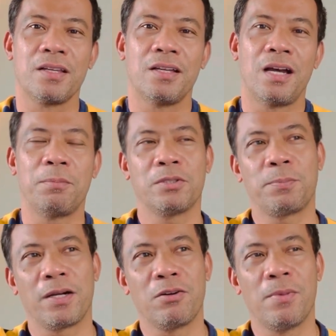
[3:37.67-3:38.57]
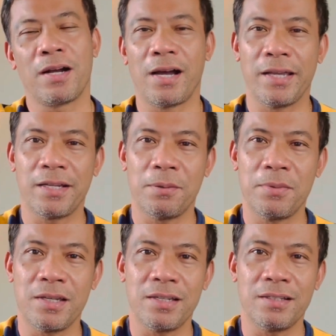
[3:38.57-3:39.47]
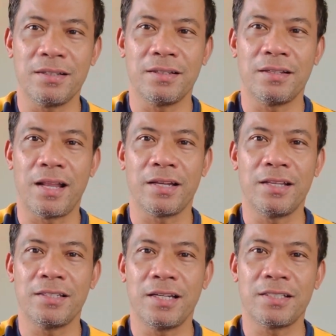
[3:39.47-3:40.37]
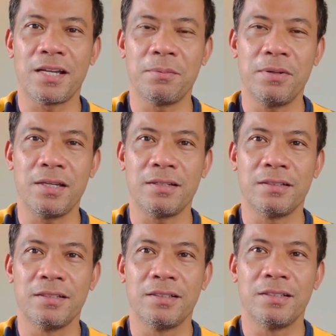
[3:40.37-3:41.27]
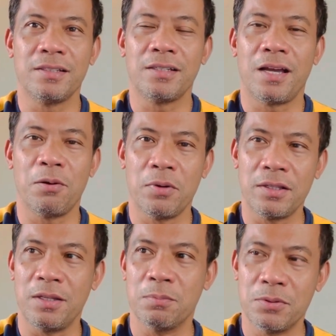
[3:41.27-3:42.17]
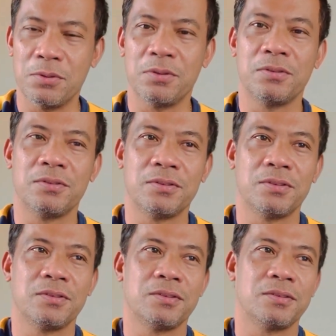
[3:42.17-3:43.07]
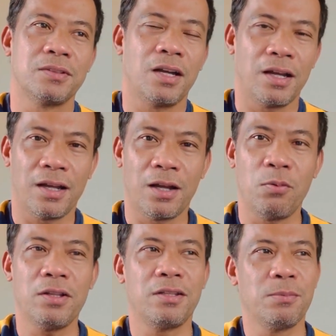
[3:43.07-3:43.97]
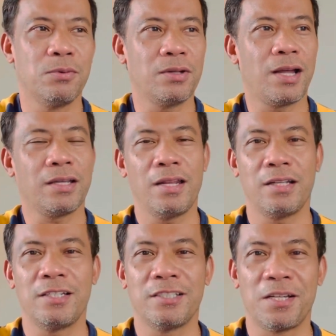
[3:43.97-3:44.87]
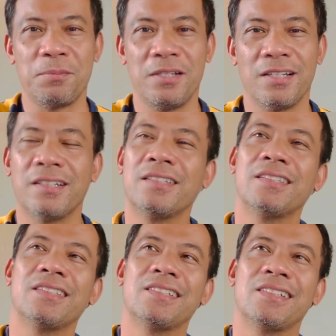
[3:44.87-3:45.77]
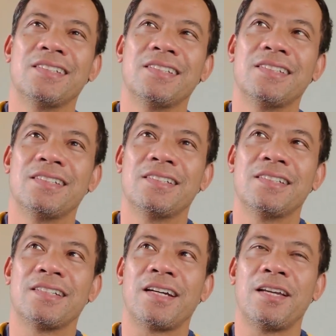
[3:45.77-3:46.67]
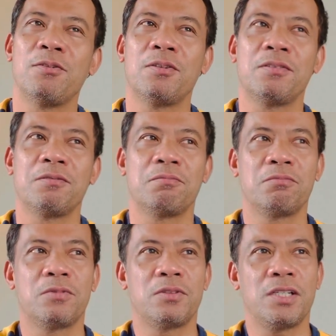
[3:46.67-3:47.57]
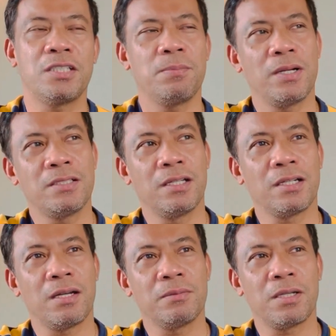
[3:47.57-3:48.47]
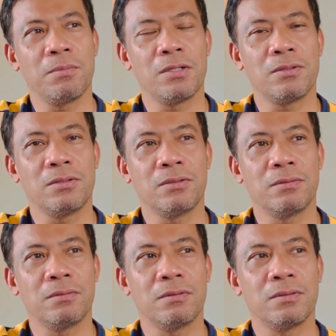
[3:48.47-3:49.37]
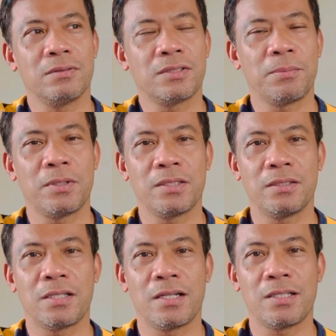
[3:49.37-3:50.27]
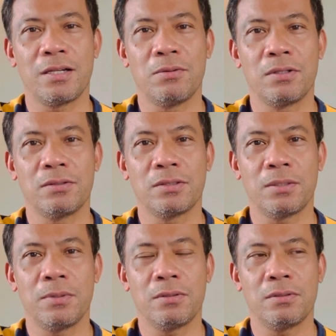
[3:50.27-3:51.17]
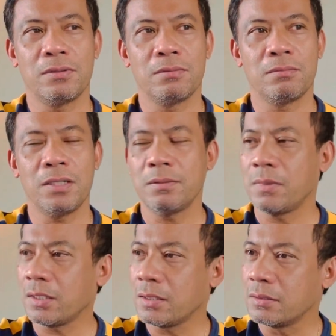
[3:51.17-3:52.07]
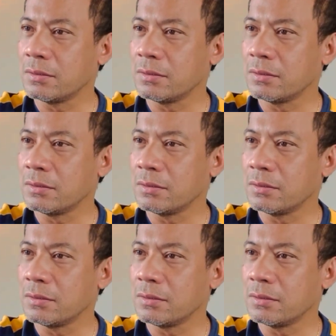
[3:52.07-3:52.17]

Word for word: Tapos pag kumakain kami, lagi niyang sinasabi, I want debut. I want debut, lagi lang sinasabi niya. Kaya nung 6 months na, sabi ko, sa, sa asawa ko, sabi ko, ma, bakit?